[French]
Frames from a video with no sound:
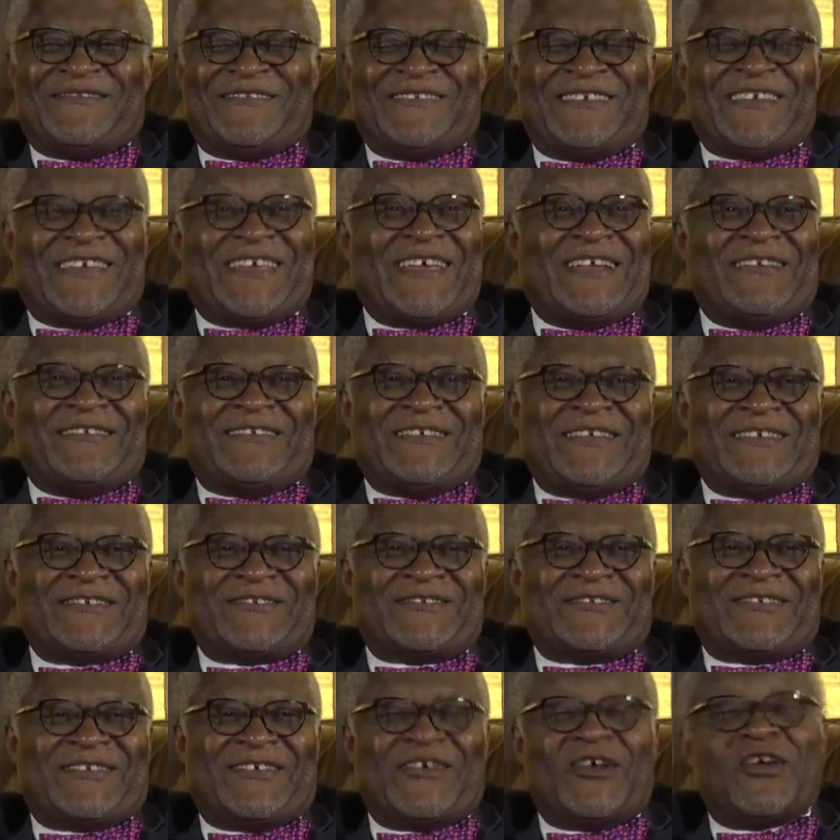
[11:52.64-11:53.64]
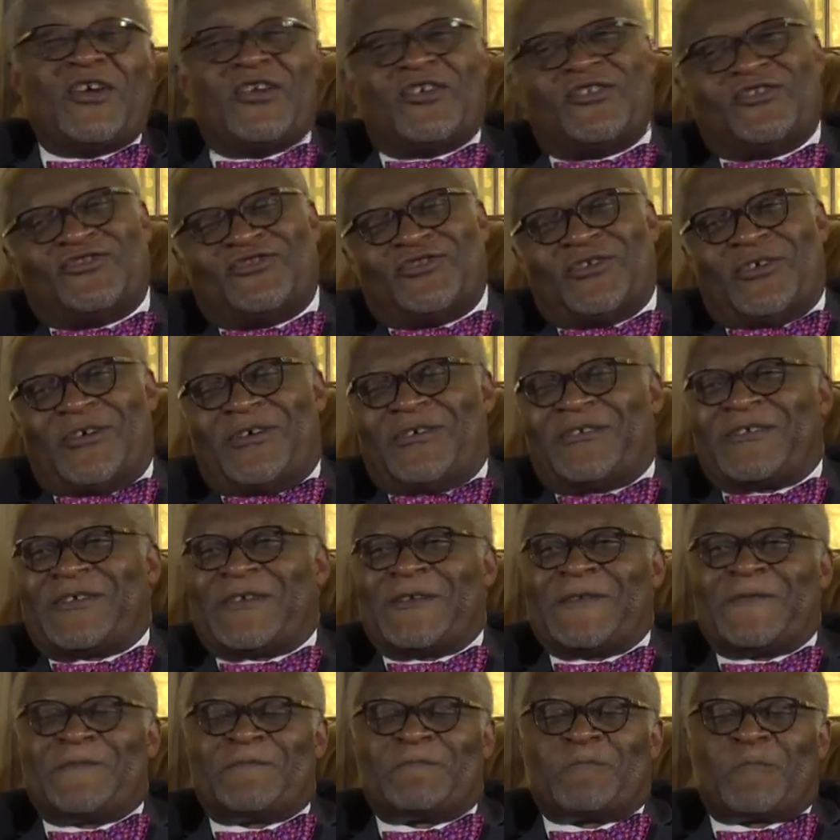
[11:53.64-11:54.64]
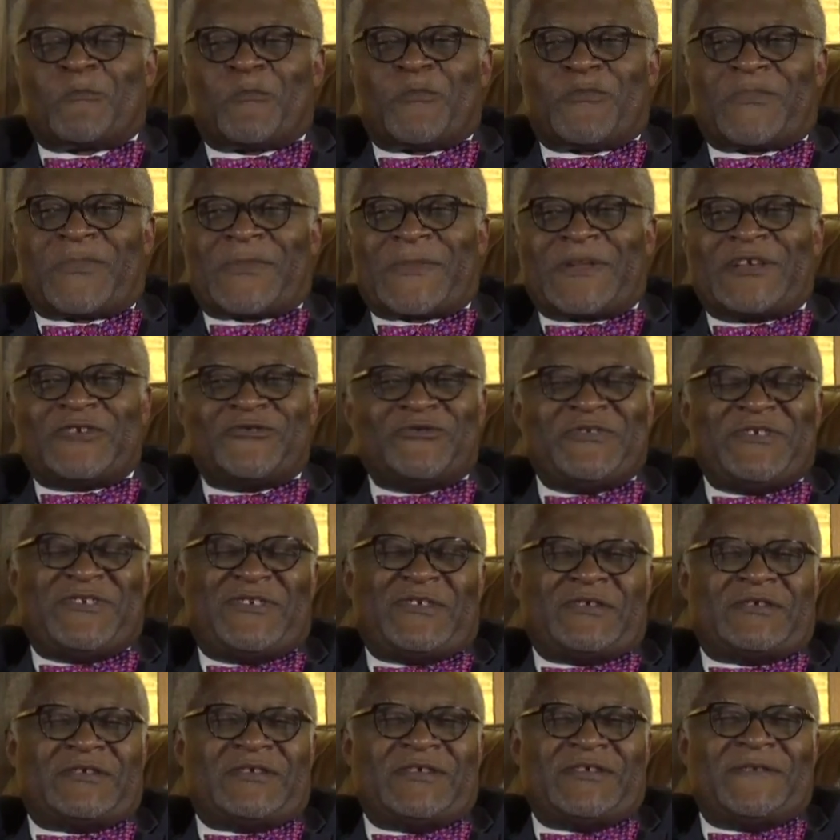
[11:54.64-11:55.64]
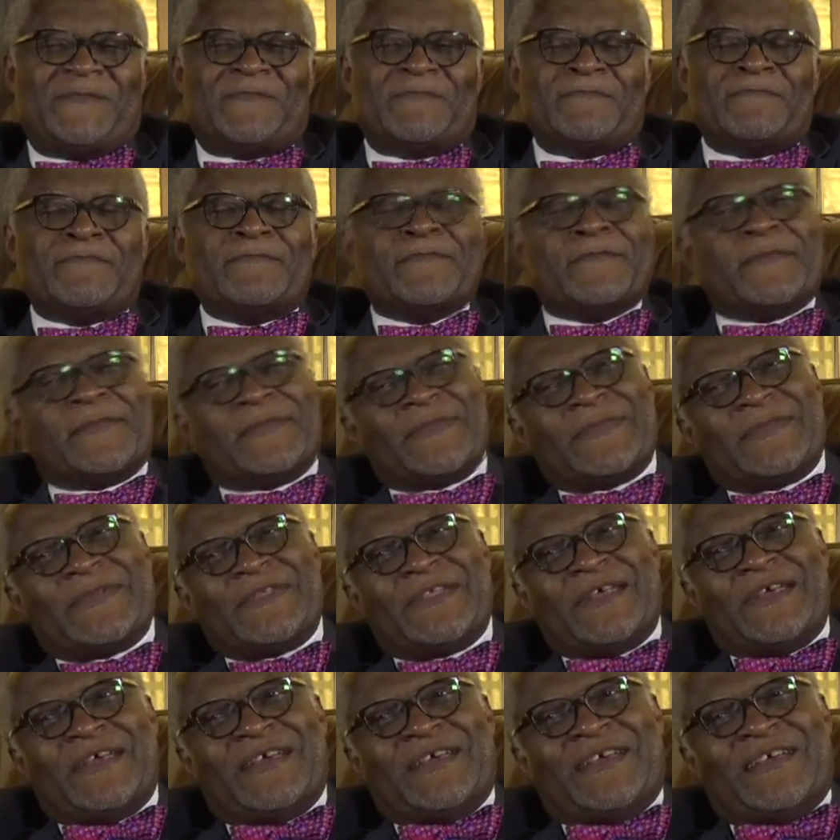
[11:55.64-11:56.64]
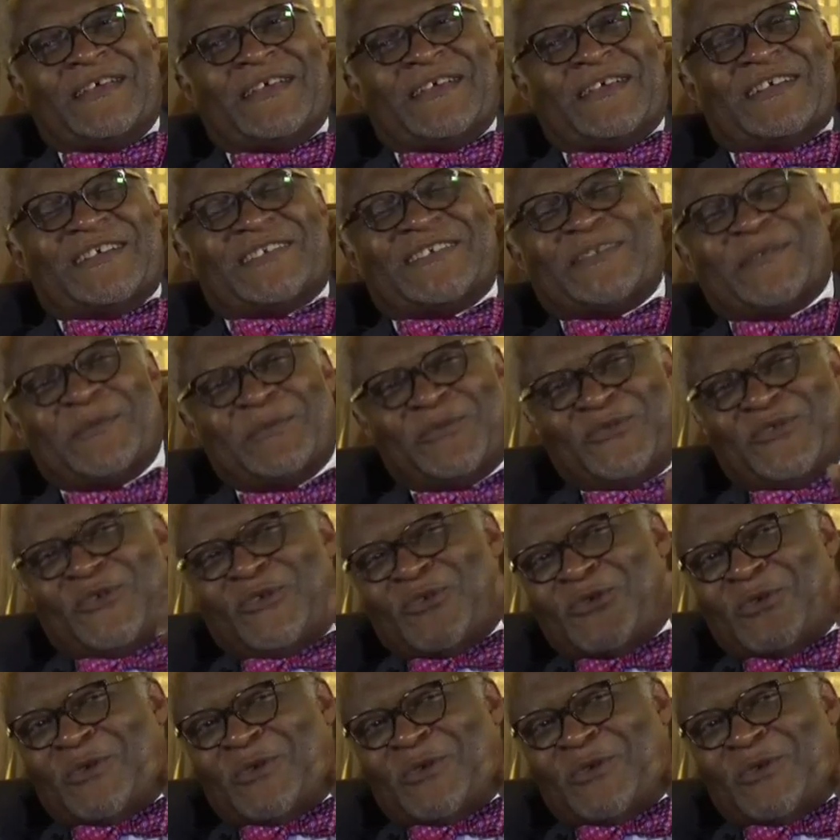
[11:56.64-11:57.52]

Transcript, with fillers: Et quel test Je rentre. Je lui ceci. Je dis, monsieur le